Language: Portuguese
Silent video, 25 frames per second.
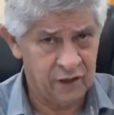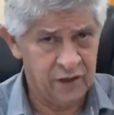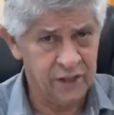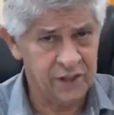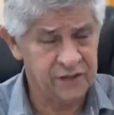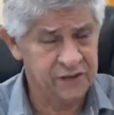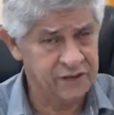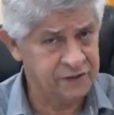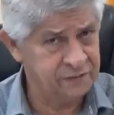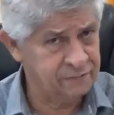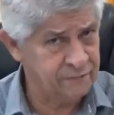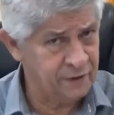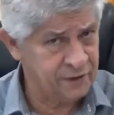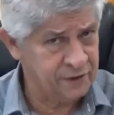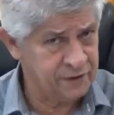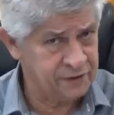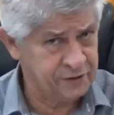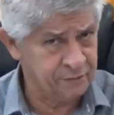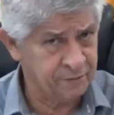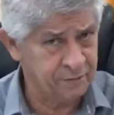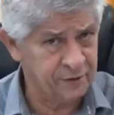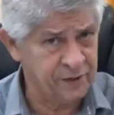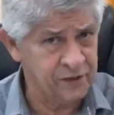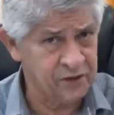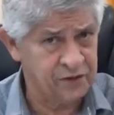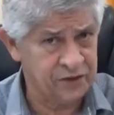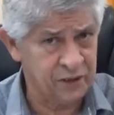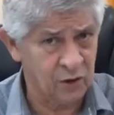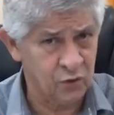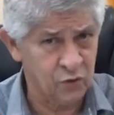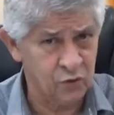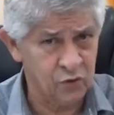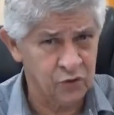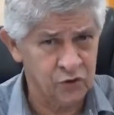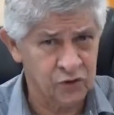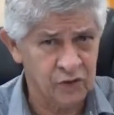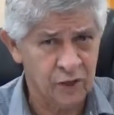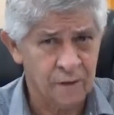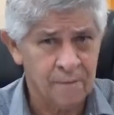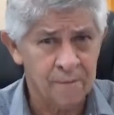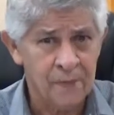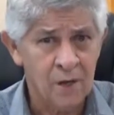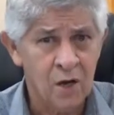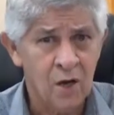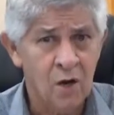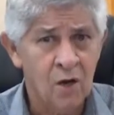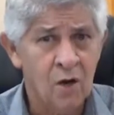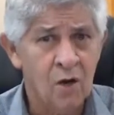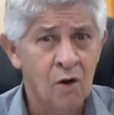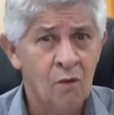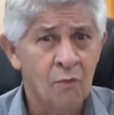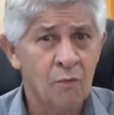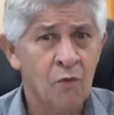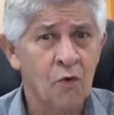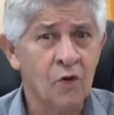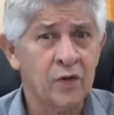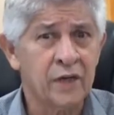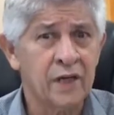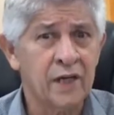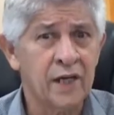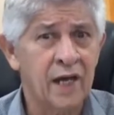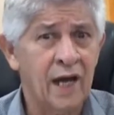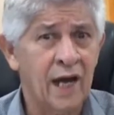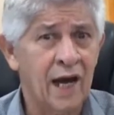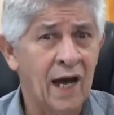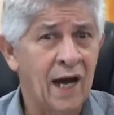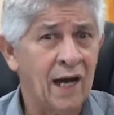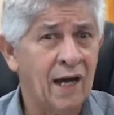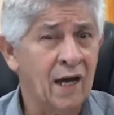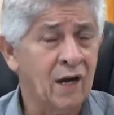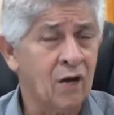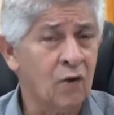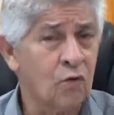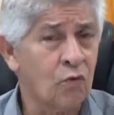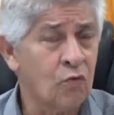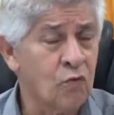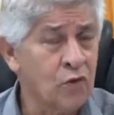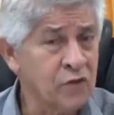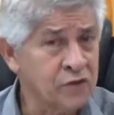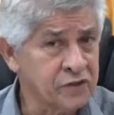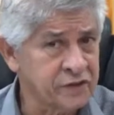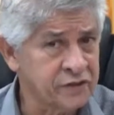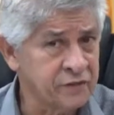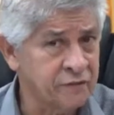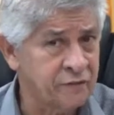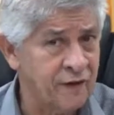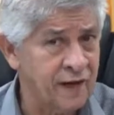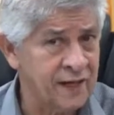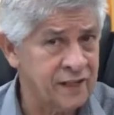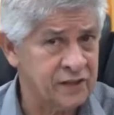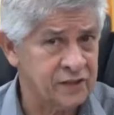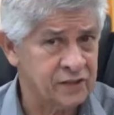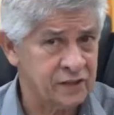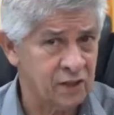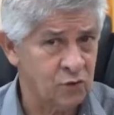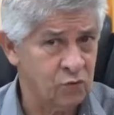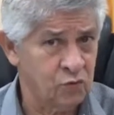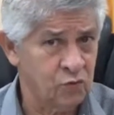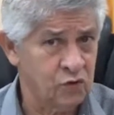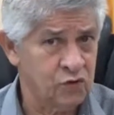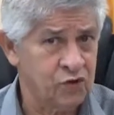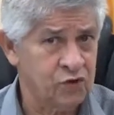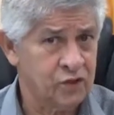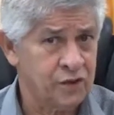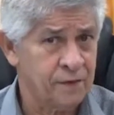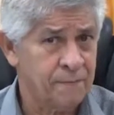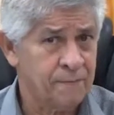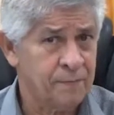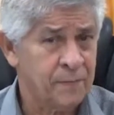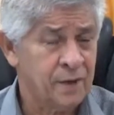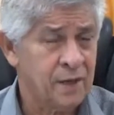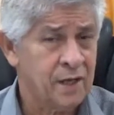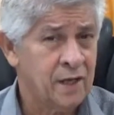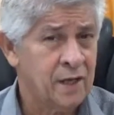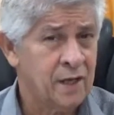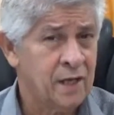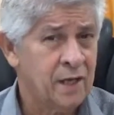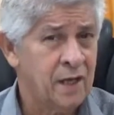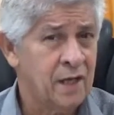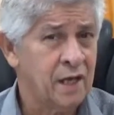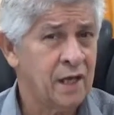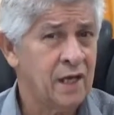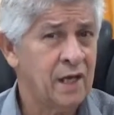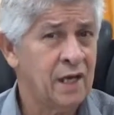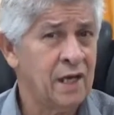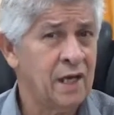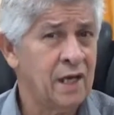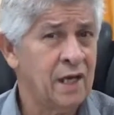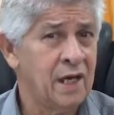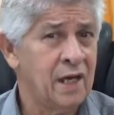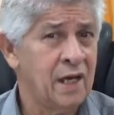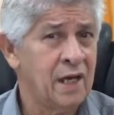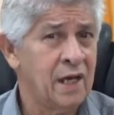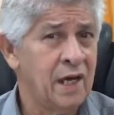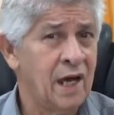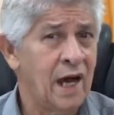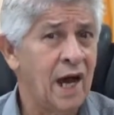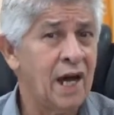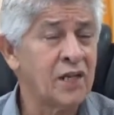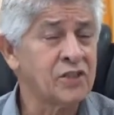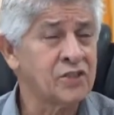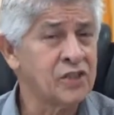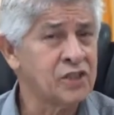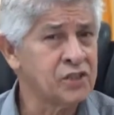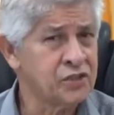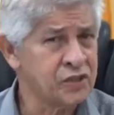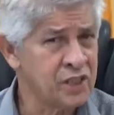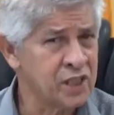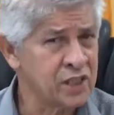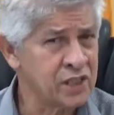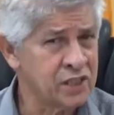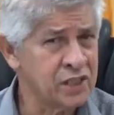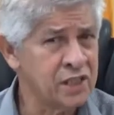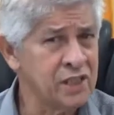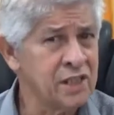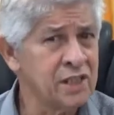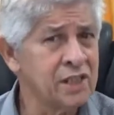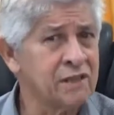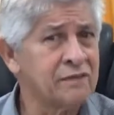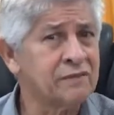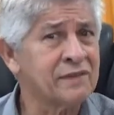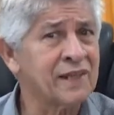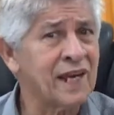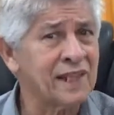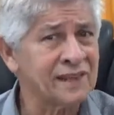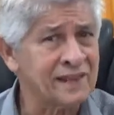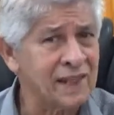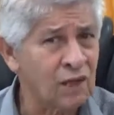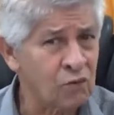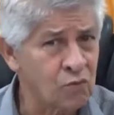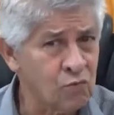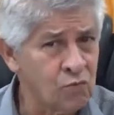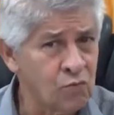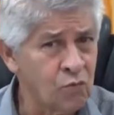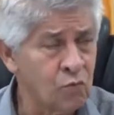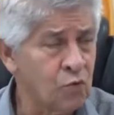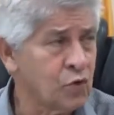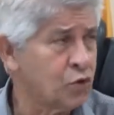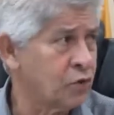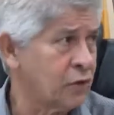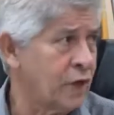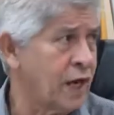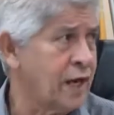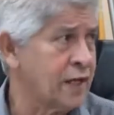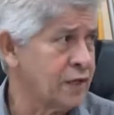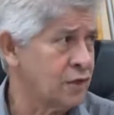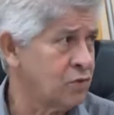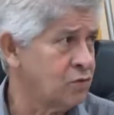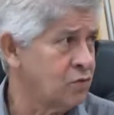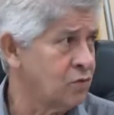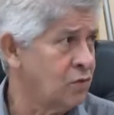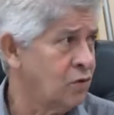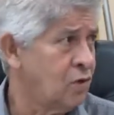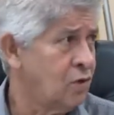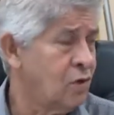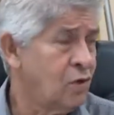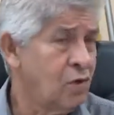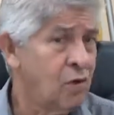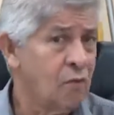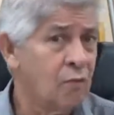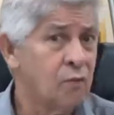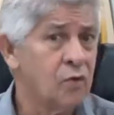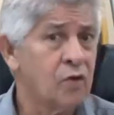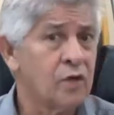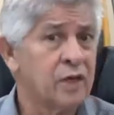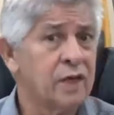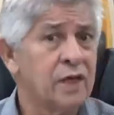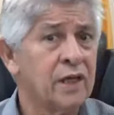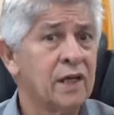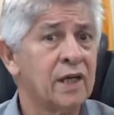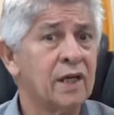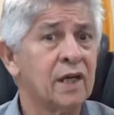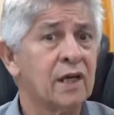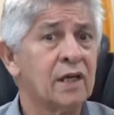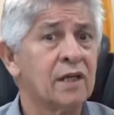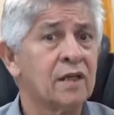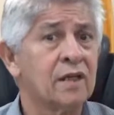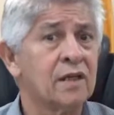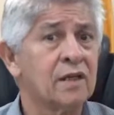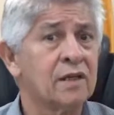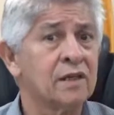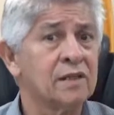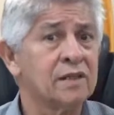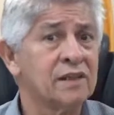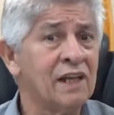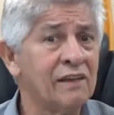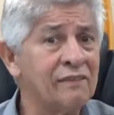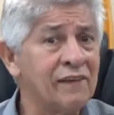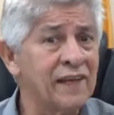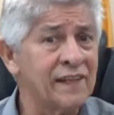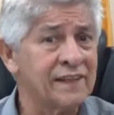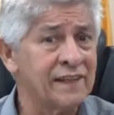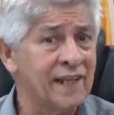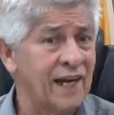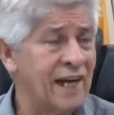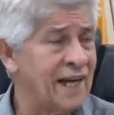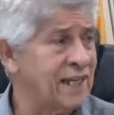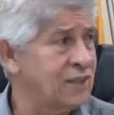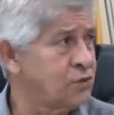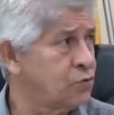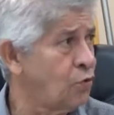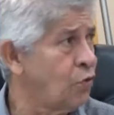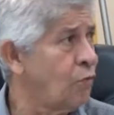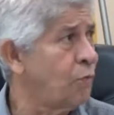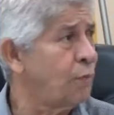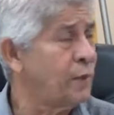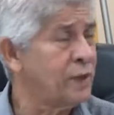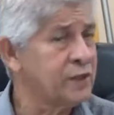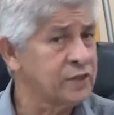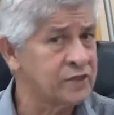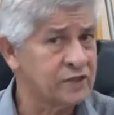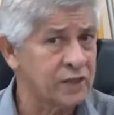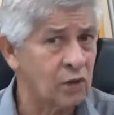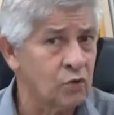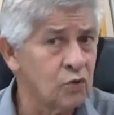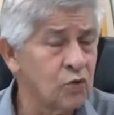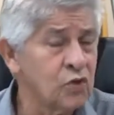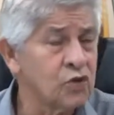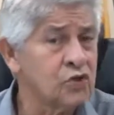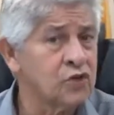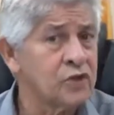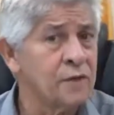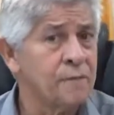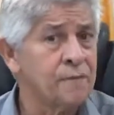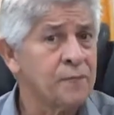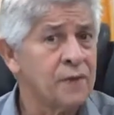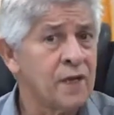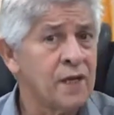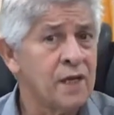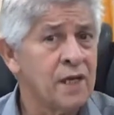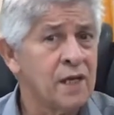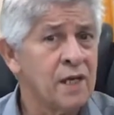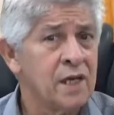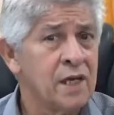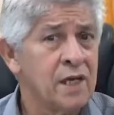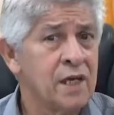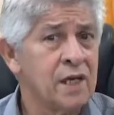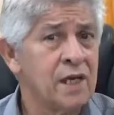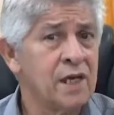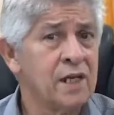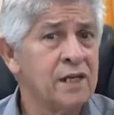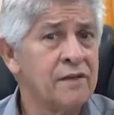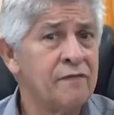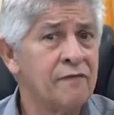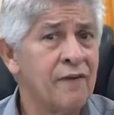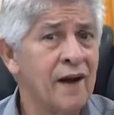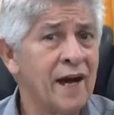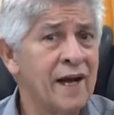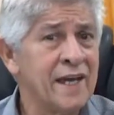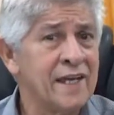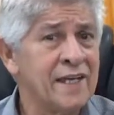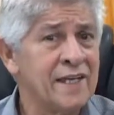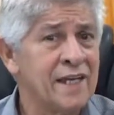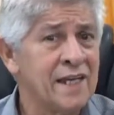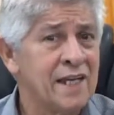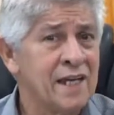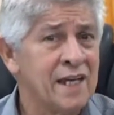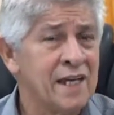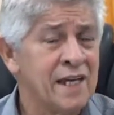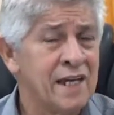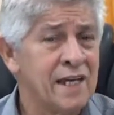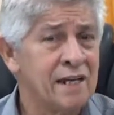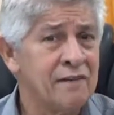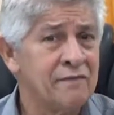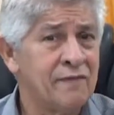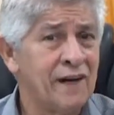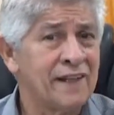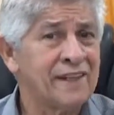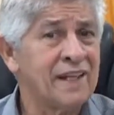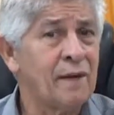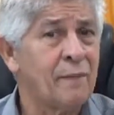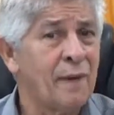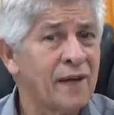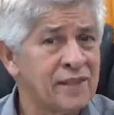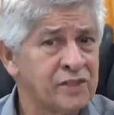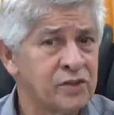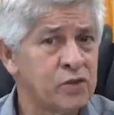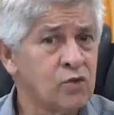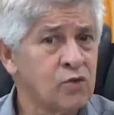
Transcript: esse, esse plano de saúde, porque quando se fala de saúde, é, a gente tem que tratar com muito carinho, porque, na verdade, o plano de saúde, ele vai, ele vai dar mais